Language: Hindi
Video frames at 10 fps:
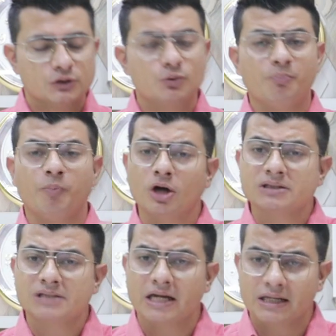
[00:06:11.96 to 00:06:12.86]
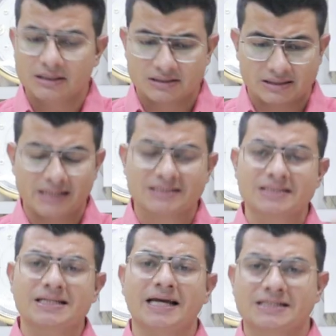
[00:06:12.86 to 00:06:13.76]
सो बहुत सारे
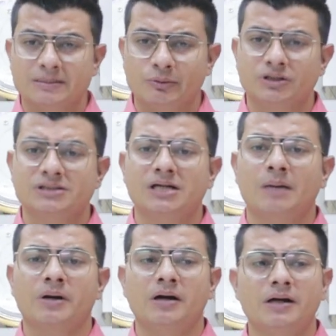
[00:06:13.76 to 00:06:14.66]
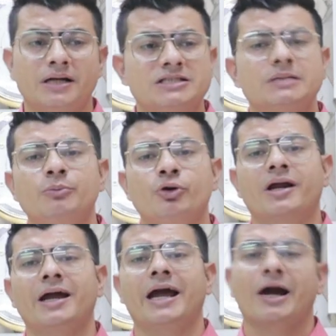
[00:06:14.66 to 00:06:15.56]
केसेस ऐसे भी होते हैं जहां पर
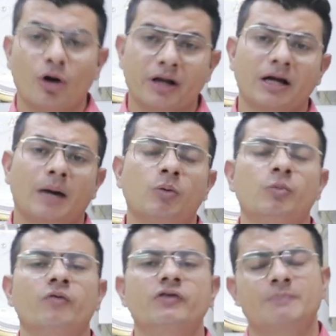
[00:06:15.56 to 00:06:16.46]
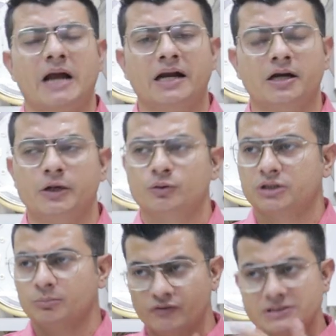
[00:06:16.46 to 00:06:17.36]
डिस्ट्रीब्यूटर के अकॉर्डिंग आपको मूवीज प्लान करनी
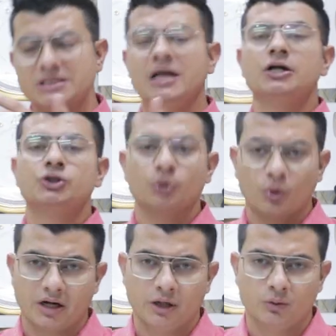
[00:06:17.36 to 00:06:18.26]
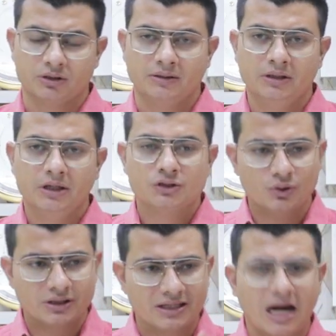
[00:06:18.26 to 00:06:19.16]
होती है मूवीज शो रखने होते हैं
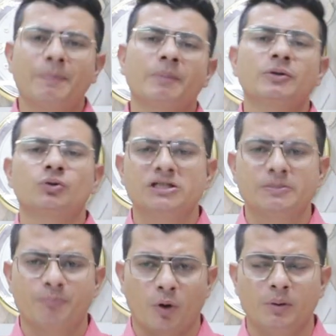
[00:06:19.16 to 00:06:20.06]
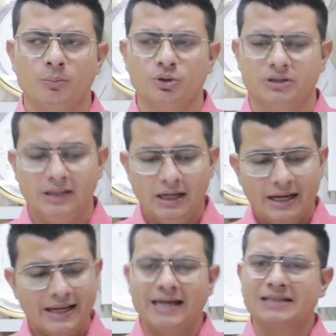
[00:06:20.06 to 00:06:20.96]
सो so, यहां पर भी थोड़ी सी प्रॉब्लम होती है
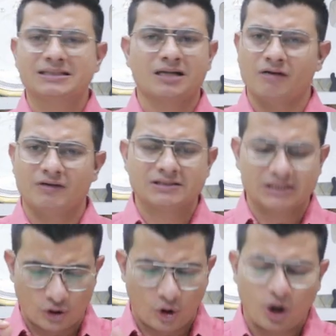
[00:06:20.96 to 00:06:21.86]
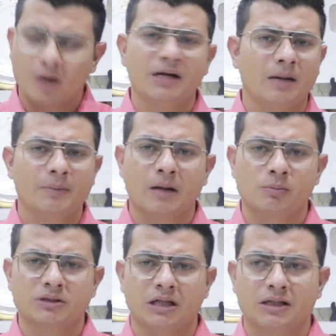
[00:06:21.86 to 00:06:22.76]
एक कड़वा सच और मैं यहां पर
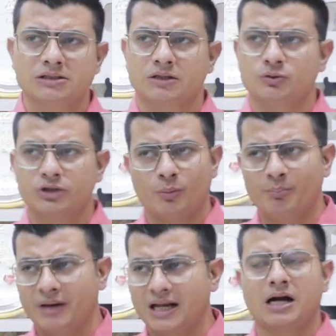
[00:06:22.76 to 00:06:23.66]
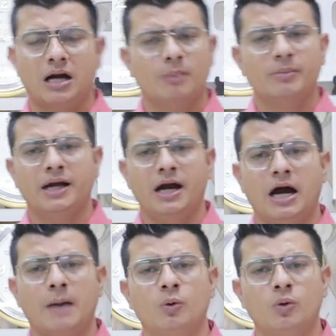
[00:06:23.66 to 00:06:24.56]
आपको बता देना चाहता हूं देखो मेरा काम है
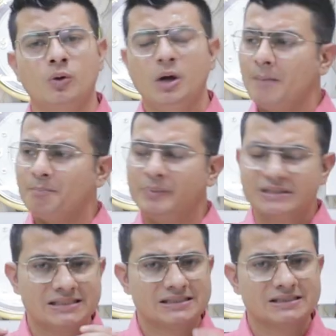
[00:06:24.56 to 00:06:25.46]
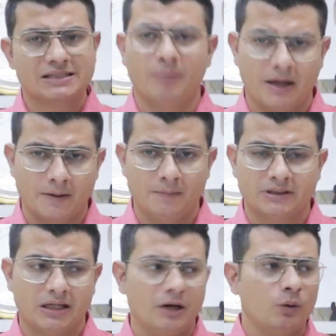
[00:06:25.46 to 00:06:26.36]
आपको बिजनेसेस के बारे में
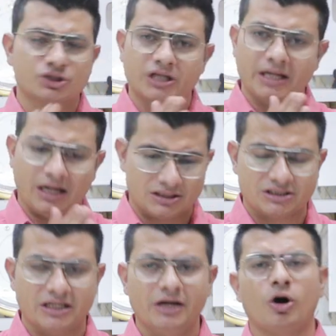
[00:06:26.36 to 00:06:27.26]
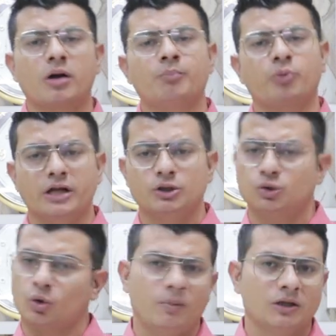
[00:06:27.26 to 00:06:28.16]
बताना उसके अच्छे और बुरे
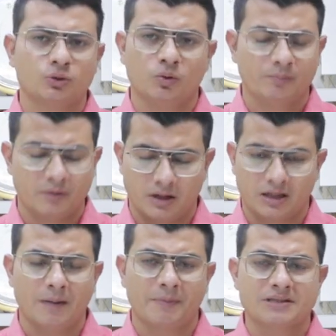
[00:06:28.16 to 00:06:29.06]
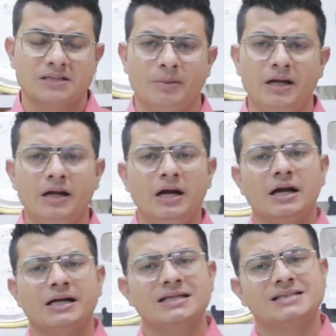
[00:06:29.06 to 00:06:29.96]
दोनों बातों को रखना आपके सामने
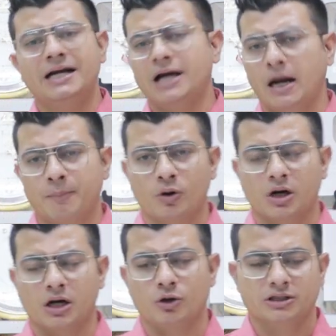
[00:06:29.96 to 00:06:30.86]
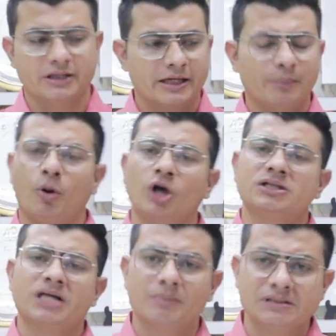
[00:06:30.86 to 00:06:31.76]
डिसाइड आपको करना होता है देखिए
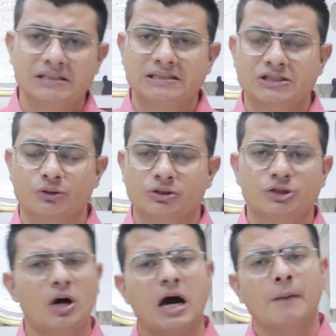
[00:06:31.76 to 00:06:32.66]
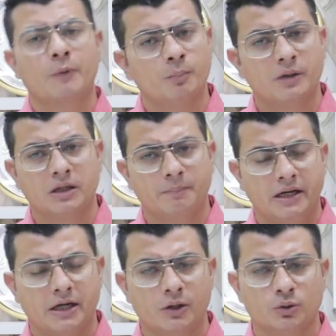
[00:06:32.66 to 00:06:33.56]
बहुत सारे बिजनेस ऐसे होते हैं जो आपके ऊपर
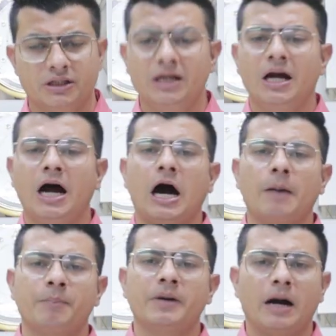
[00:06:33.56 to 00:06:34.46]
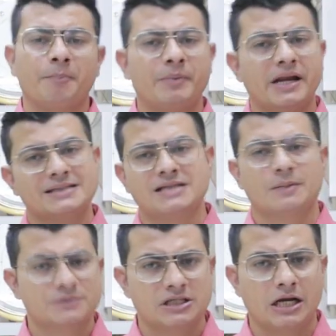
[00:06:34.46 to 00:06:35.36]
डिपेंडेंट होते हैं आपने अपने
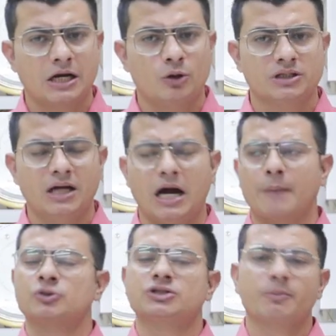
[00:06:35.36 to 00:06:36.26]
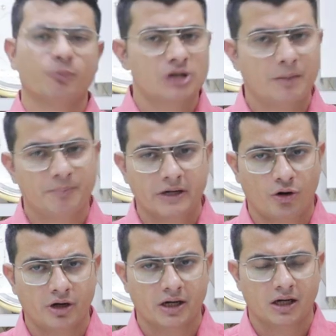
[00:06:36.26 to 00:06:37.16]
हिसाब से चलाना होता है आपको सब कुछ अपने
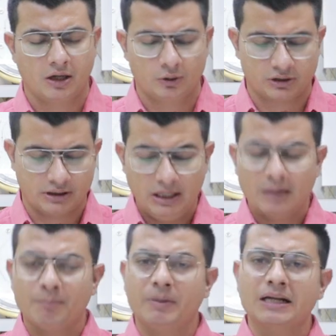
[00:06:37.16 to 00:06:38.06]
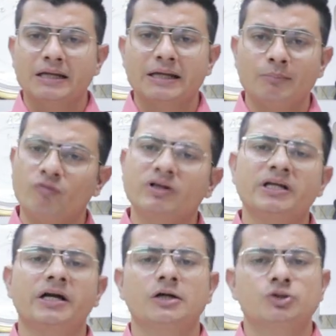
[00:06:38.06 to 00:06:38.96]
अकॉर्डिंग करना होता है बट ये मूवी
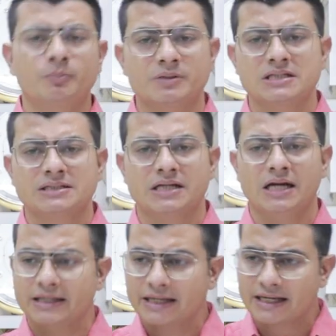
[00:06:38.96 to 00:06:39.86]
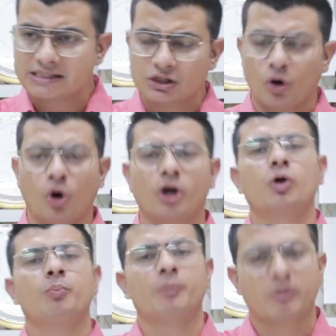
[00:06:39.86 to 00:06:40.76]
थिएटर का जो बिजनेस है ना ये किसी और
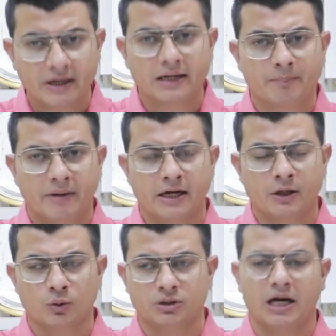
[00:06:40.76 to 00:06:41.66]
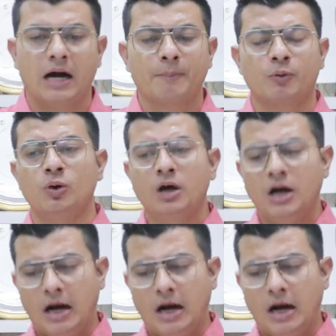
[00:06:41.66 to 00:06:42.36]
के ऊपर भी डिपेंडेंट होता है आपको